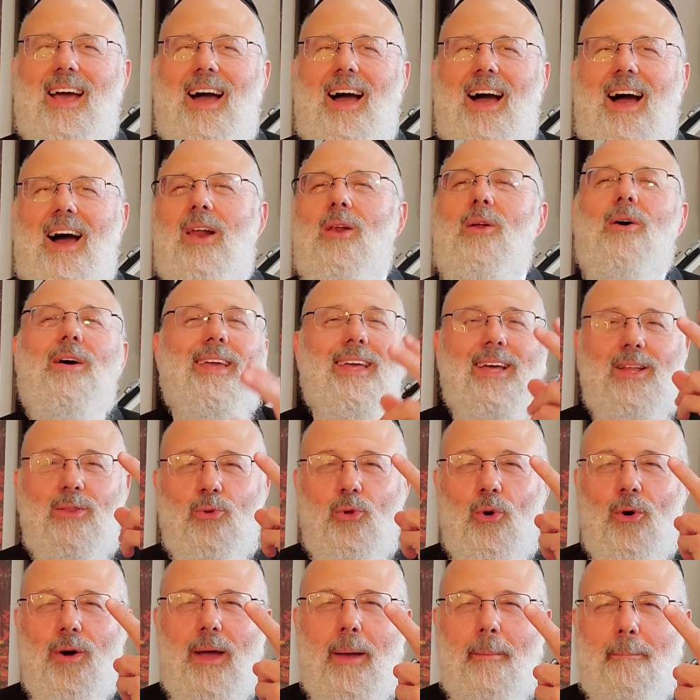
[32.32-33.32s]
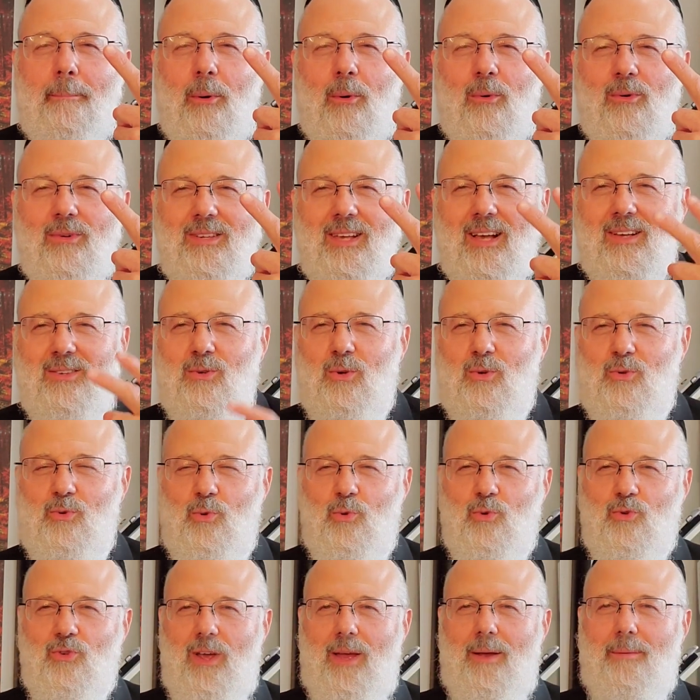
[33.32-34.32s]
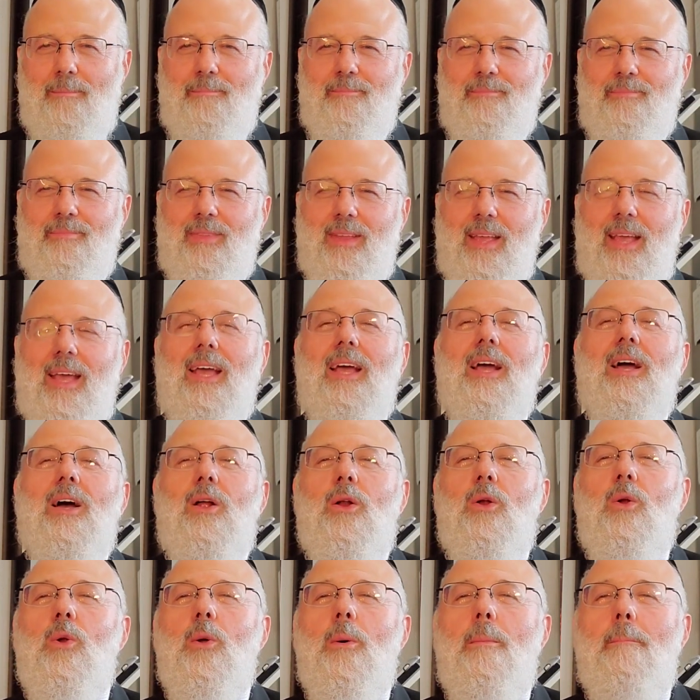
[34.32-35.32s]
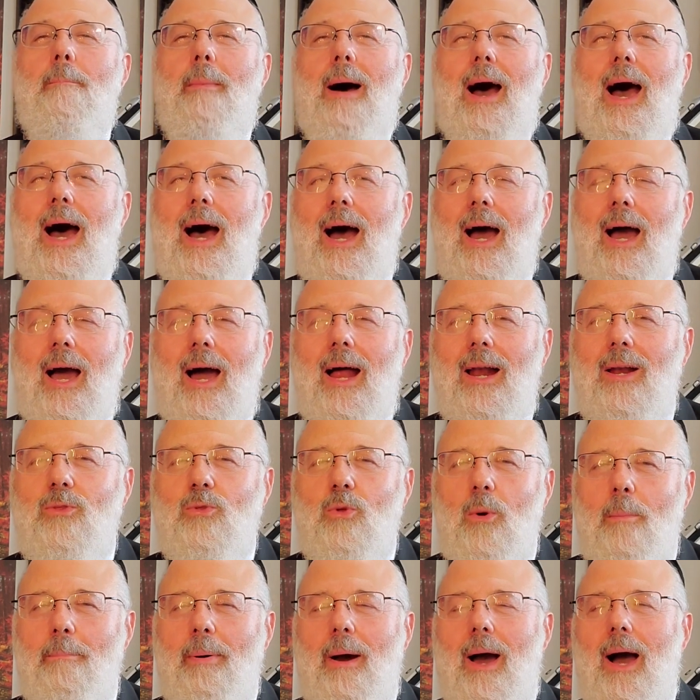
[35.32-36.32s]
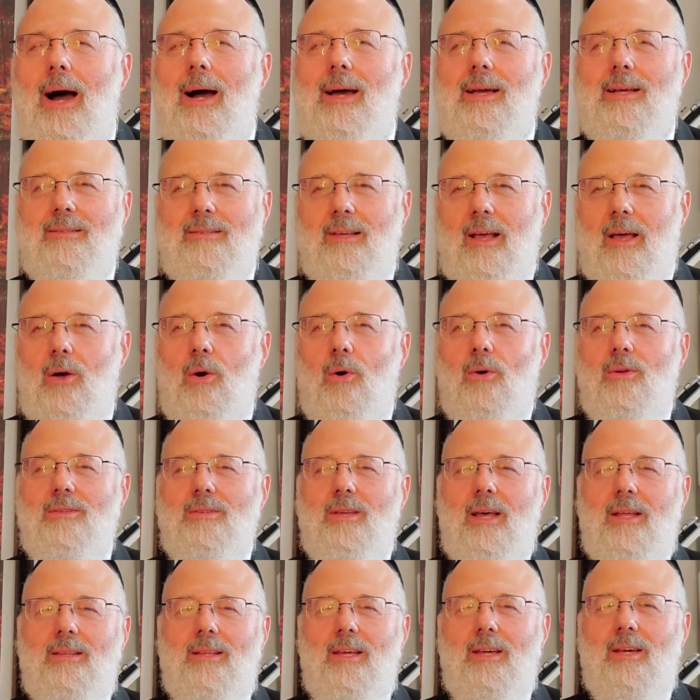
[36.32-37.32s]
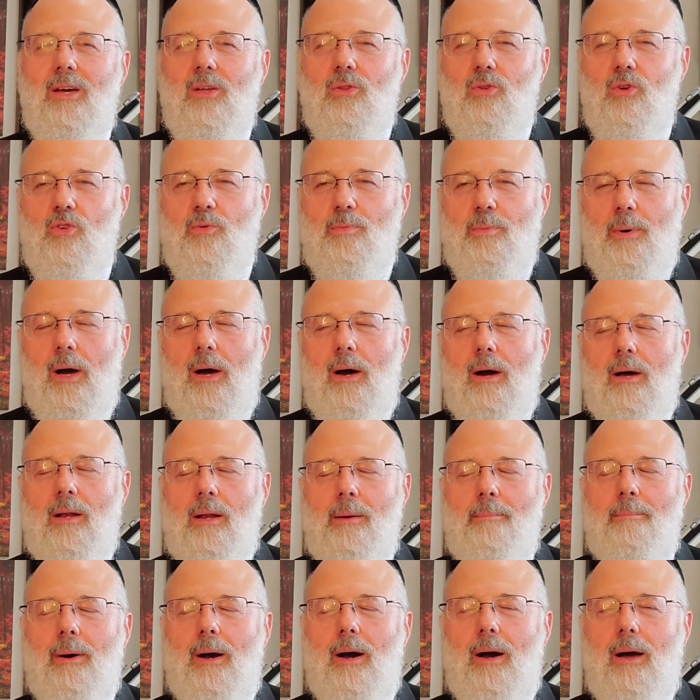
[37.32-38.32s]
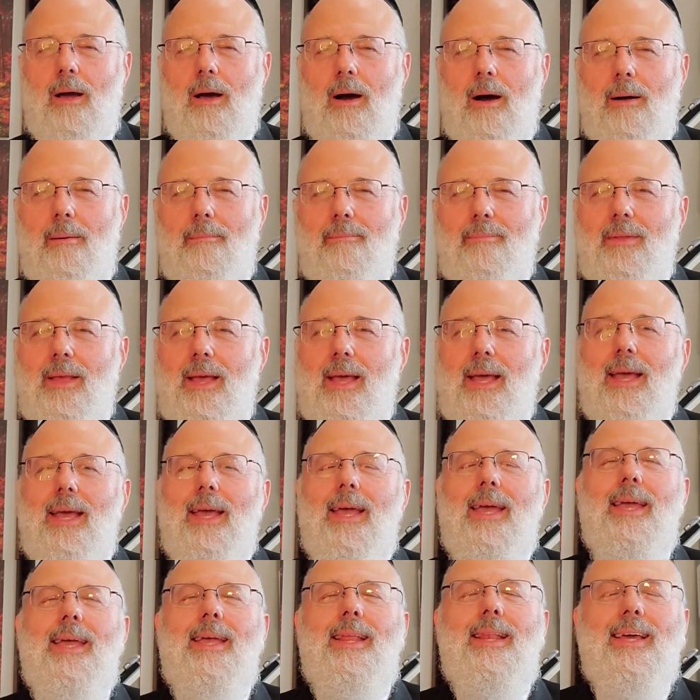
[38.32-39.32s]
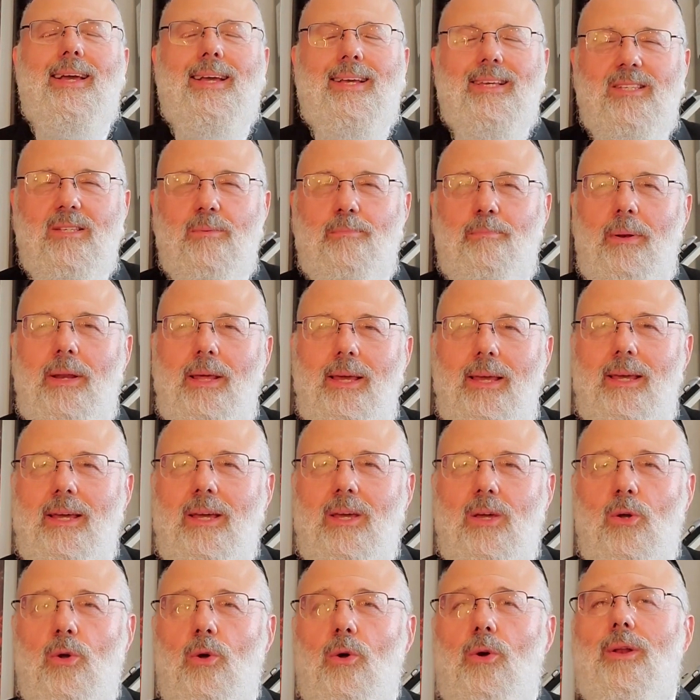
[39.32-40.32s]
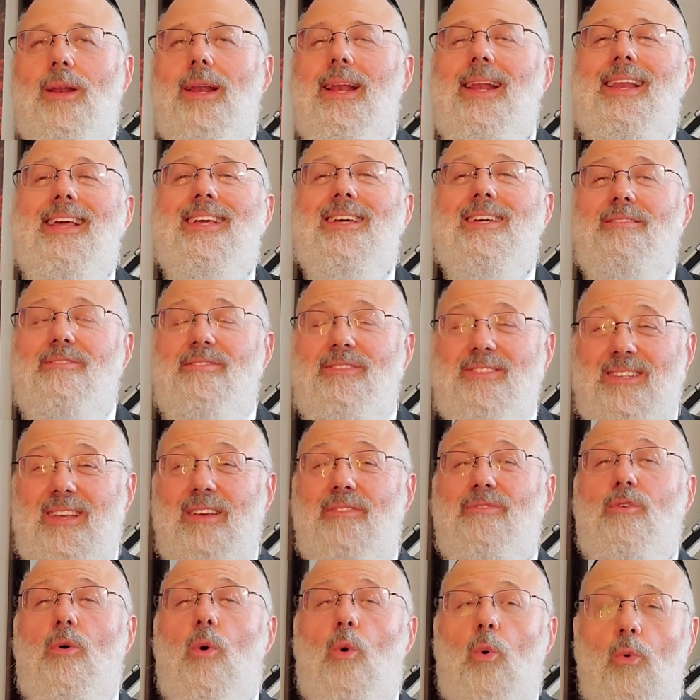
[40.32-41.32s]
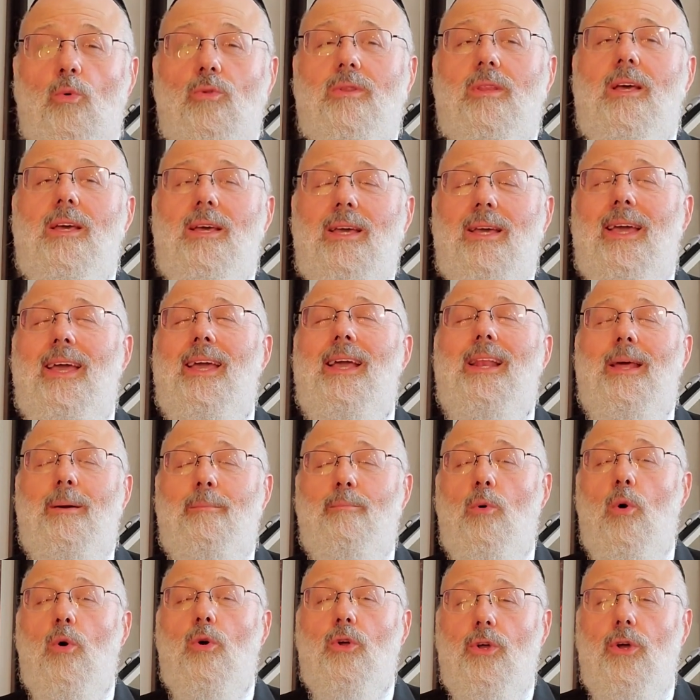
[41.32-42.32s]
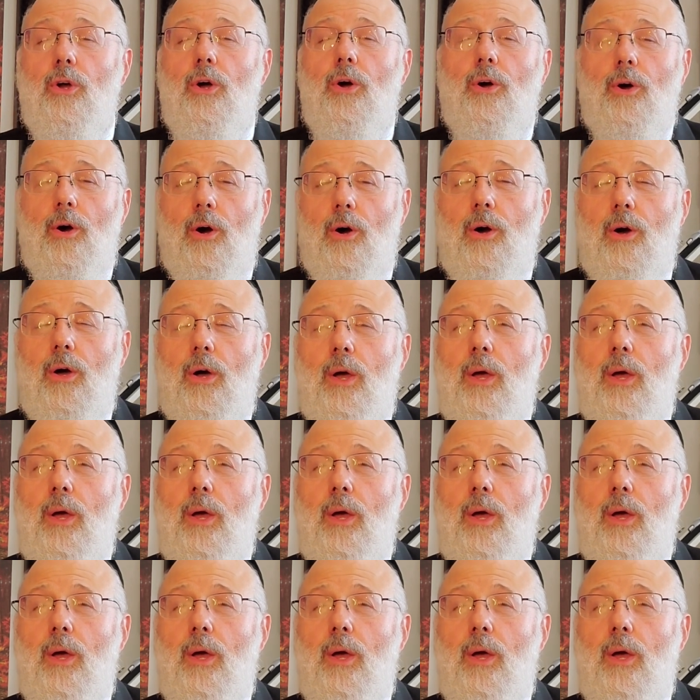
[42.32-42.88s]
Alors il y a deux réponses à ce sujet. Le Maharal de Prague, Zechot Kadosh les il explique que les effrontés et les moqueurs